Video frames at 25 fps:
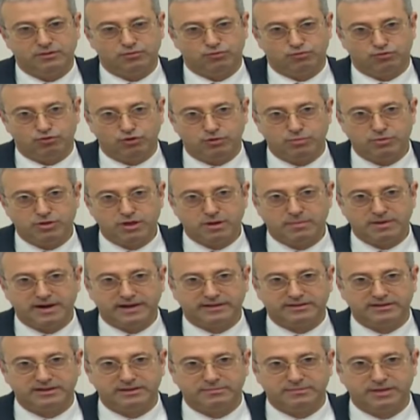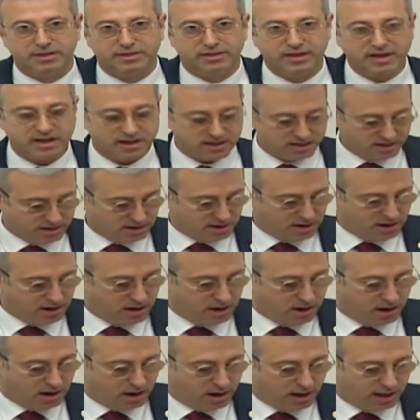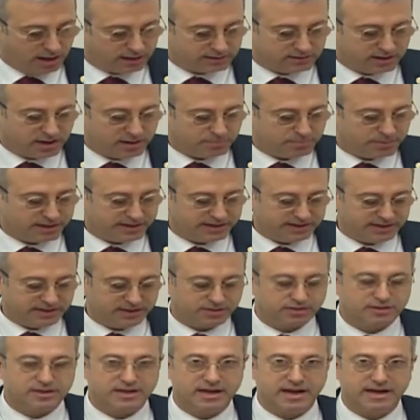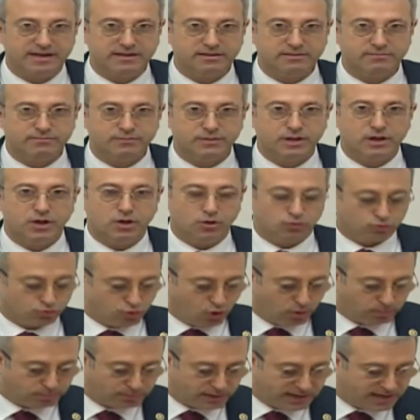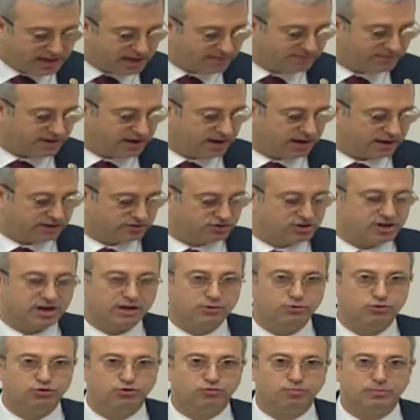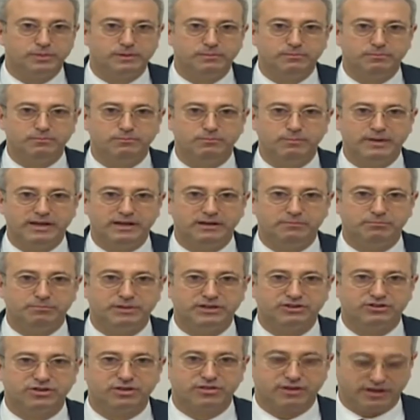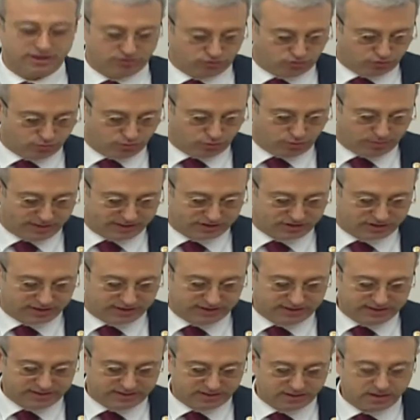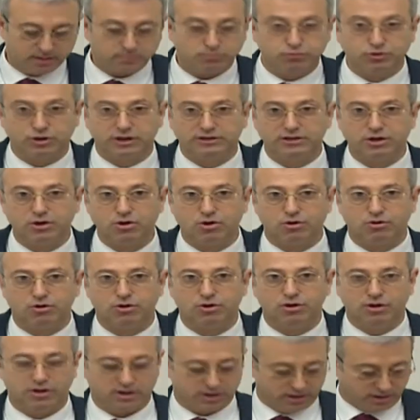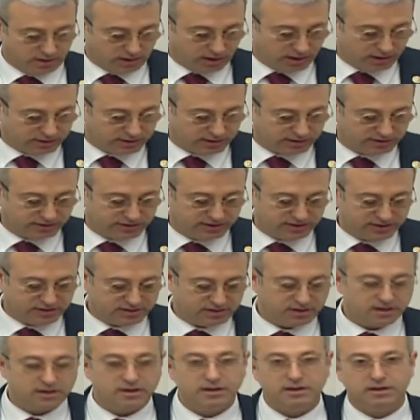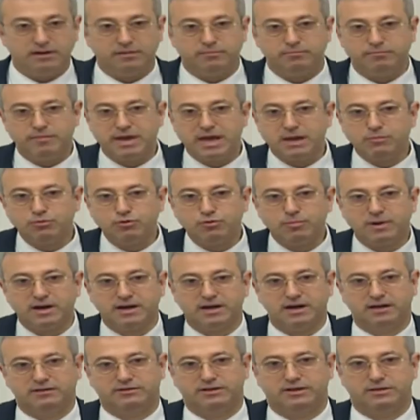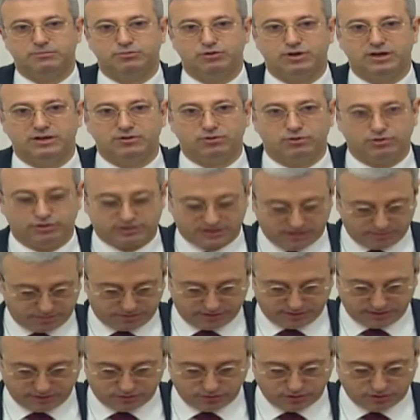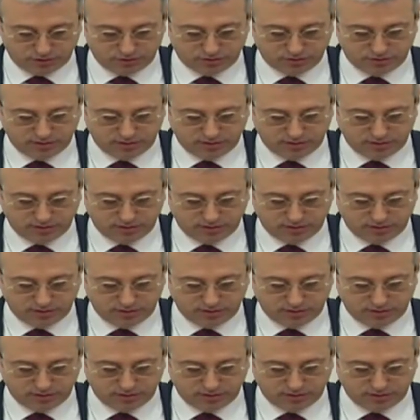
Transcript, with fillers: Günümüze baktığımızda halktan parayı isteyen, toplayan ve harcayan yürütmenin başı Sayın Cumhurbaşkanı burada yok. Atadığı memur bakanları burada onu temsil ediyor.